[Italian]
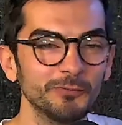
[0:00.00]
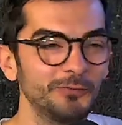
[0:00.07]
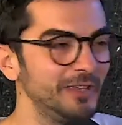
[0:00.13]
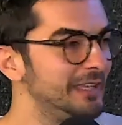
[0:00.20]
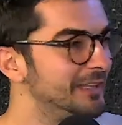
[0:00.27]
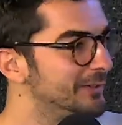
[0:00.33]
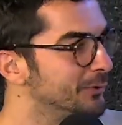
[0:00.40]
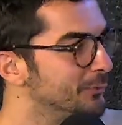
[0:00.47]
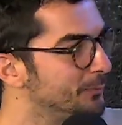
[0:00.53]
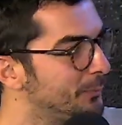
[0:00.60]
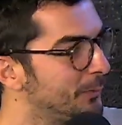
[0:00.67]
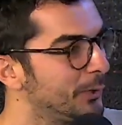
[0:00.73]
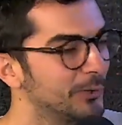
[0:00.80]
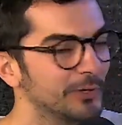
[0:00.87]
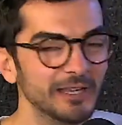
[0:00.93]
finti un
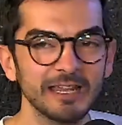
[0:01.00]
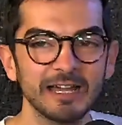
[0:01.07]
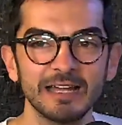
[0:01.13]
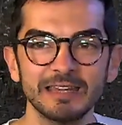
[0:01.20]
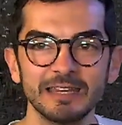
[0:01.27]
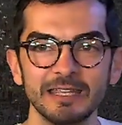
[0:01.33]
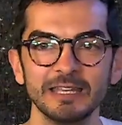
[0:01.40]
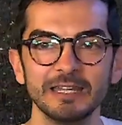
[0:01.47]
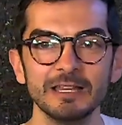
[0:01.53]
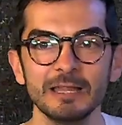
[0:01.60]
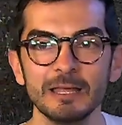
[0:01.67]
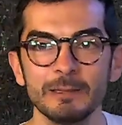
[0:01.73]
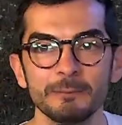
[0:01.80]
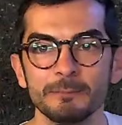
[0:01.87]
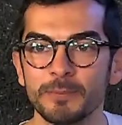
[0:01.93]
po' creati
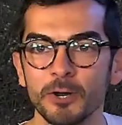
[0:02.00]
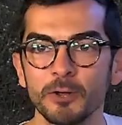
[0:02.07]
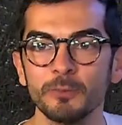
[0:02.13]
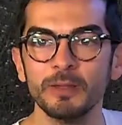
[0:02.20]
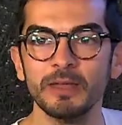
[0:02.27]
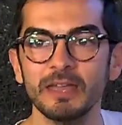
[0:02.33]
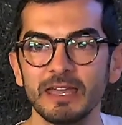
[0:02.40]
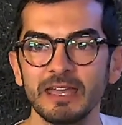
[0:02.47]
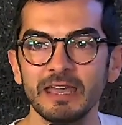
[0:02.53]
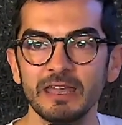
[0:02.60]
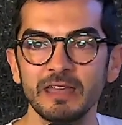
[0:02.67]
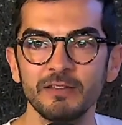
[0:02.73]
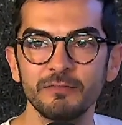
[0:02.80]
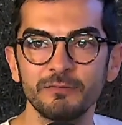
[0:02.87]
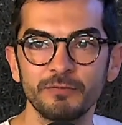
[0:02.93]
però
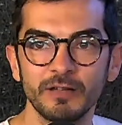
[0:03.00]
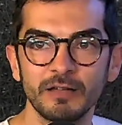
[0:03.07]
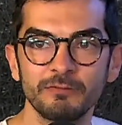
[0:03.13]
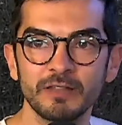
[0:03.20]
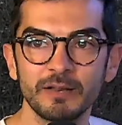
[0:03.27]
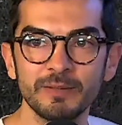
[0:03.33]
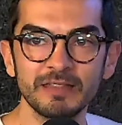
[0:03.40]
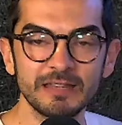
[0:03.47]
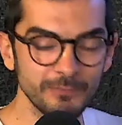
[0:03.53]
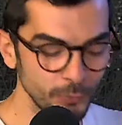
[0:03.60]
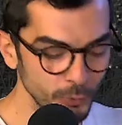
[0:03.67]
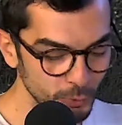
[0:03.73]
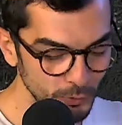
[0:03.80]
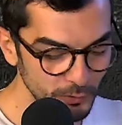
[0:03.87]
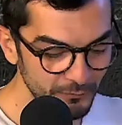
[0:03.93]
eh, fa veramente
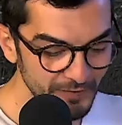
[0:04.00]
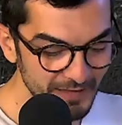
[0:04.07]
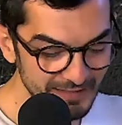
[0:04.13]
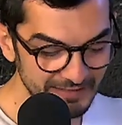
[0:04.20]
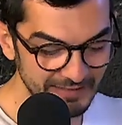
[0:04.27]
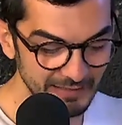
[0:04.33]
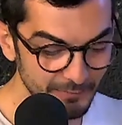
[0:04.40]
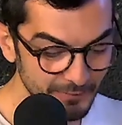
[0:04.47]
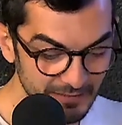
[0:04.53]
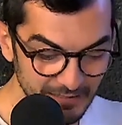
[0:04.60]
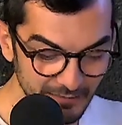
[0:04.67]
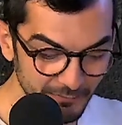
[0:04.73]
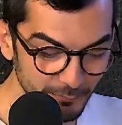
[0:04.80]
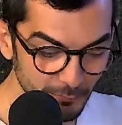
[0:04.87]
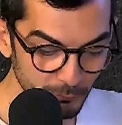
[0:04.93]
molto riflettere perché
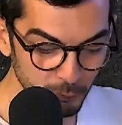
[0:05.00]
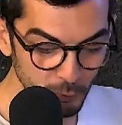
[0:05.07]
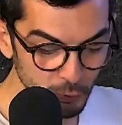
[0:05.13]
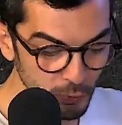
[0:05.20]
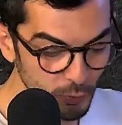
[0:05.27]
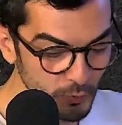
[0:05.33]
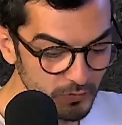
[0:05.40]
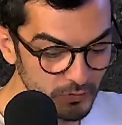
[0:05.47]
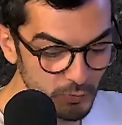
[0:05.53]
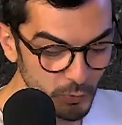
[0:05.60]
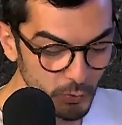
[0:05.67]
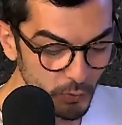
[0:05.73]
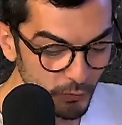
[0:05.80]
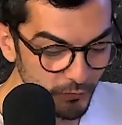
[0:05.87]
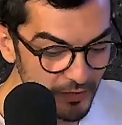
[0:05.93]
appunto in
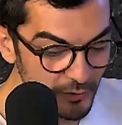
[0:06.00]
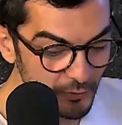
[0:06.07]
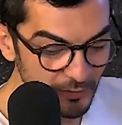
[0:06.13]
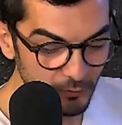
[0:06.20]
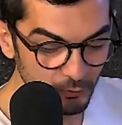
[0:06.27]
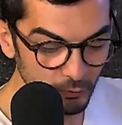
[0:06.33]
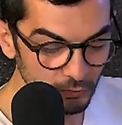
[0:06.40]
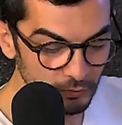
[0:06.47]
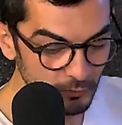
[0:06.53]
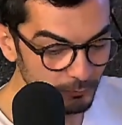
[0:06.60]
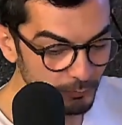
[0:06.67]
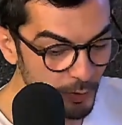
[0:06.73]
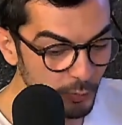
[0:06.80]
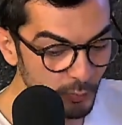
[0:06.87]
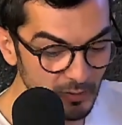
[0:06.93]
questo video racconta un
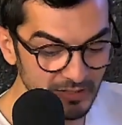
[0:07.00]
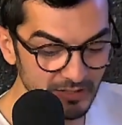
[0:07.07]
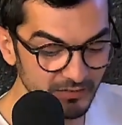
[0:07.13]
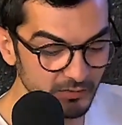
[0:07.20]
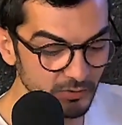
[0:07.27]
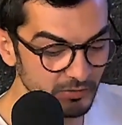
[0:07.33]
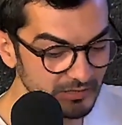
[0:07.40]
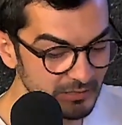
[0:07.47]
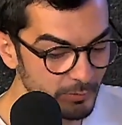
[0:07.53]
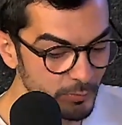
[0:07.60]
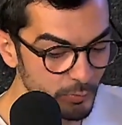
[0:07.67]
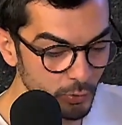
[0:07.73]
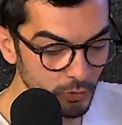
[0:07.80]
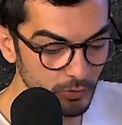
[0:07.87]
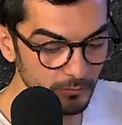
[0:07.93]
po' quelli che sono stati
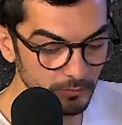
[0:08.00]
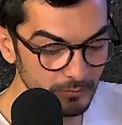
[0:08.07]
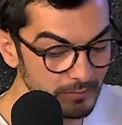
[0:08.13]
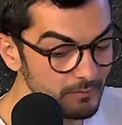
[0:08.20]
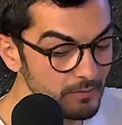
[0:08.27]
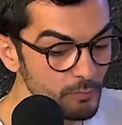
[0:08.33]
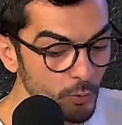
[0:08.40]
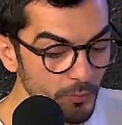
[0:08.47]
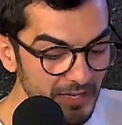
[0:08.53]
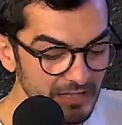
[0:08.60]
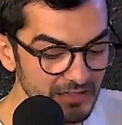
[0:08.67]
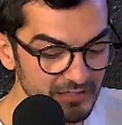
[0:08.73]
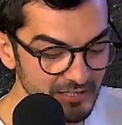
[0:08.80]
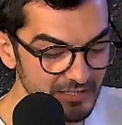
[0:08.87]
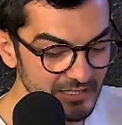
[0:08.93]
proprio i primi
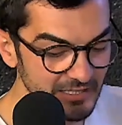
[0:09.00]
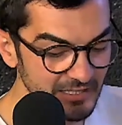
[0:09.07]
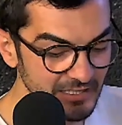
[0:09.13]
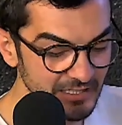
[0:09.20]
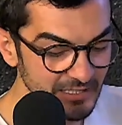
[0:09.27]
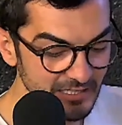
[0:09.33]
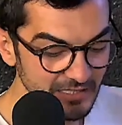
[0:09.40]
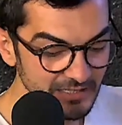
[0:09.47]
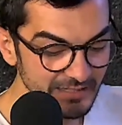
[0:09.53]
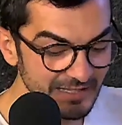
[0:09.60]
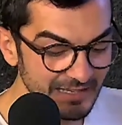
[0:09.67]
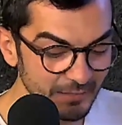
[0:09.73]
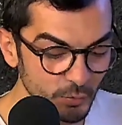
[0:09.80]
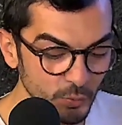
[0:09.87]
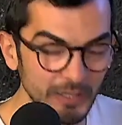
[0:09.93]
momenti di,
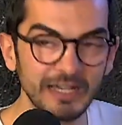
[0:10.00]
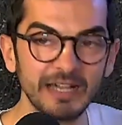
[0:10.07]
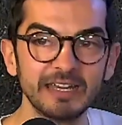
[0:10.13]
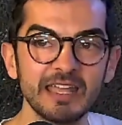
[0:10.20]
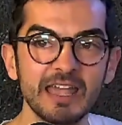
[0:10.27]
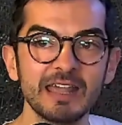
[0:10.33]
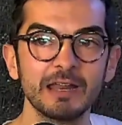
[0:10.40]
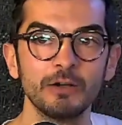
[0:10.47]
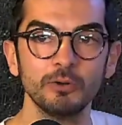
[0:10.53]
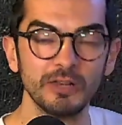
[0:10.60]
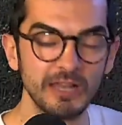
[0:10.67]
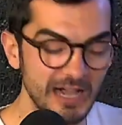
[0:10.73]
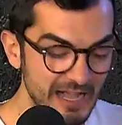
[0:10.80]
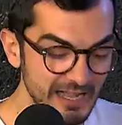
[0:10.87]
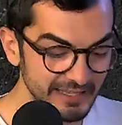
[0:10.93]
della sua carriera
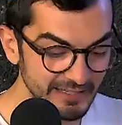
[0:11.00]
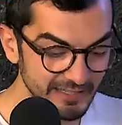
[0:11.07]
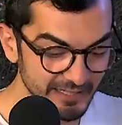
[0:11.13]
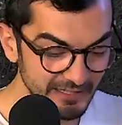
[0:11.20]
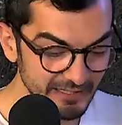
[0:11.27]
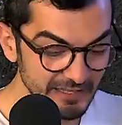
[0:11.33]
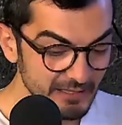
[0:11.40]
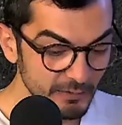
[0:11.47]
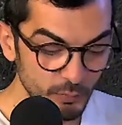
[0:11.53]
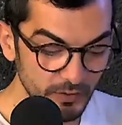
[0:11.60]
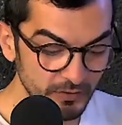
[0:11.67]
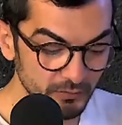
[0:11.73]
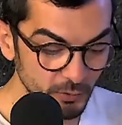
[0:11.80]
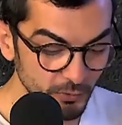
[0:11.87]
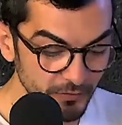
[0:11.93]
online.
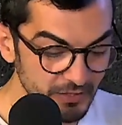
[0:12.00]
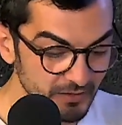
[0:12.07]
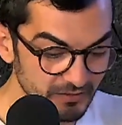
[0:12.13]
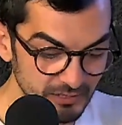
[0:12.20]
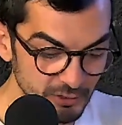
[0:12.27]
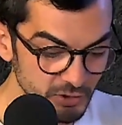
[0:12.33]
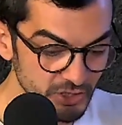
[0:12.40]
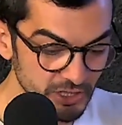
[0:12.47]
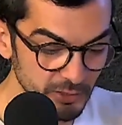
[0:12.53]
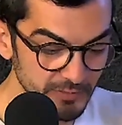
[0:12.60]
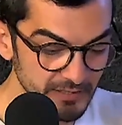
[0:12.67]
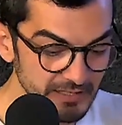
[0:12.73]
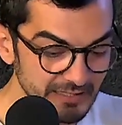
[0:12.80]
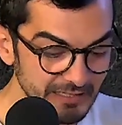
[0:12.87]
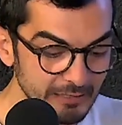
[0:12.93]
Questo video è stato girato
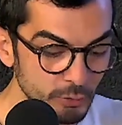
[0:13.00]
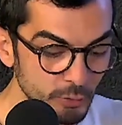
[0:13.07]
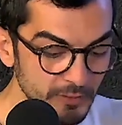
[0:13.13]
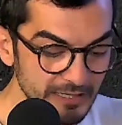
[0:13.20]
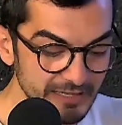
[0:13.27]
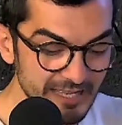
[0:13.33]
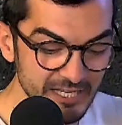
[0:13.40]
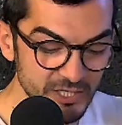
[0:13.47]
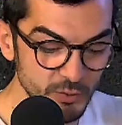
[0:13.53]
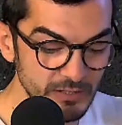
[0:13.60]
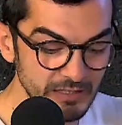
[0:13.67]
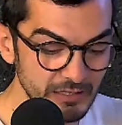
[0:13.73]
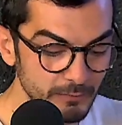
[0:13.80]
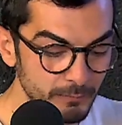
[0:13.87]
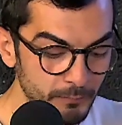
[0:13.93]
ovviamente nel 2010,
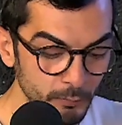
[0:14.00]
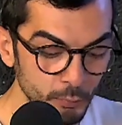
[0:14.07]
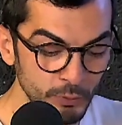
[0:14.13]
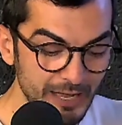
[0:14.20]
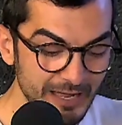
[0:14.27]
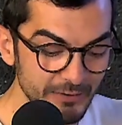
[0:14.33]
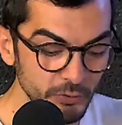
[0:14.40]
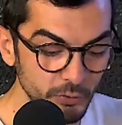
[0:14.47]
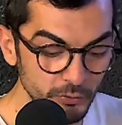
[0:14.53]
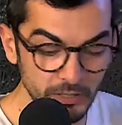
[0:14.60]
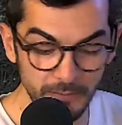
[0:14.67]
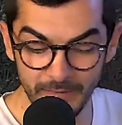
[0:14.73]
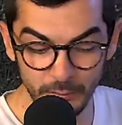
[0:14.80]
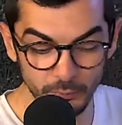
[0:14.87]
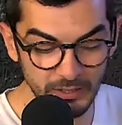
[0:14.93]
quindi un anno,
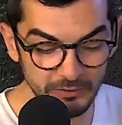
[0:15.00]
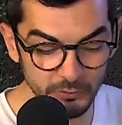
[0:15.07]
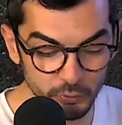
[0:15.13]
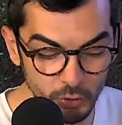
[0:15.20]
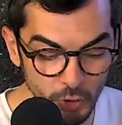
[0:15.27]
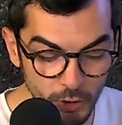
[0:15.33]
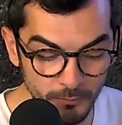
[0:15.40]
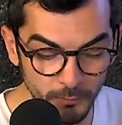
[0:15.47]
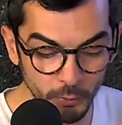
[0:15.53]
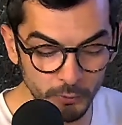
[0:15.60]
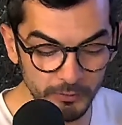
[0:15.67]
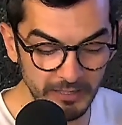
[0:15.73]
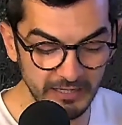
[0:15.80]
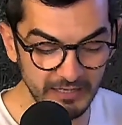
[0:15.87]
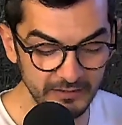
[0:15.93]
nemmeno un anno
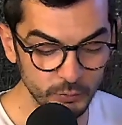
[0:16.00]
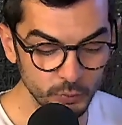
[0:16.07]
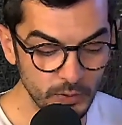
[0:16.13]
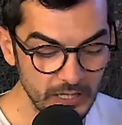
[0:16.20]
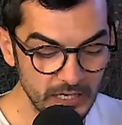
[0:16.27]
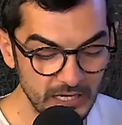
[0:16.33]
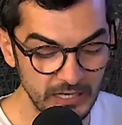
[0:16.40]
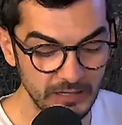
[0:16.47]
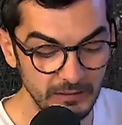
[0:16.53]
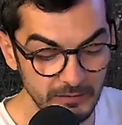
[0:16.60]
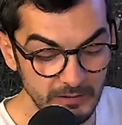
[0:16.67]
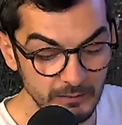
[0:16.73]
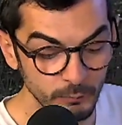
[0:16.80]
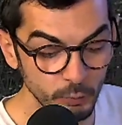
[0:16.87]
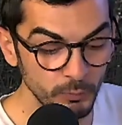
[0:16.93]
dopo la sua
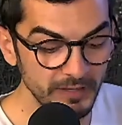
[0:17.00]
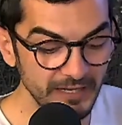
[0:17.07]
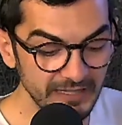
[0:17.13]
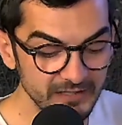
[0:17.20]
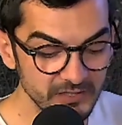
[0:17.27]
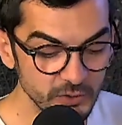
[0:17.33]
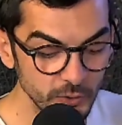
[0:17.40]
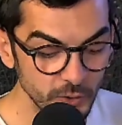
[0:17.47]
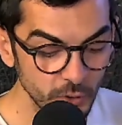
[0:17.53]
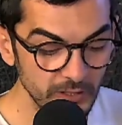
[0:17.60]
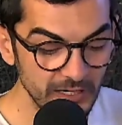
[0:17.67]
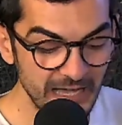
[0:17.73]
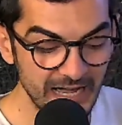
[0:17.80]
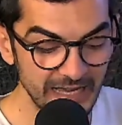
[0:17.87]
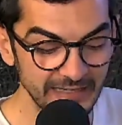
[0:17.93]
pubblicazione
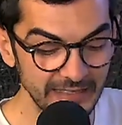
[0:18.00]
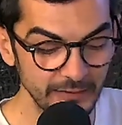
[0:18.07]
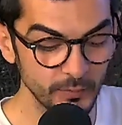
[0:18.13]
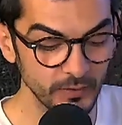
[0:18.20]
online di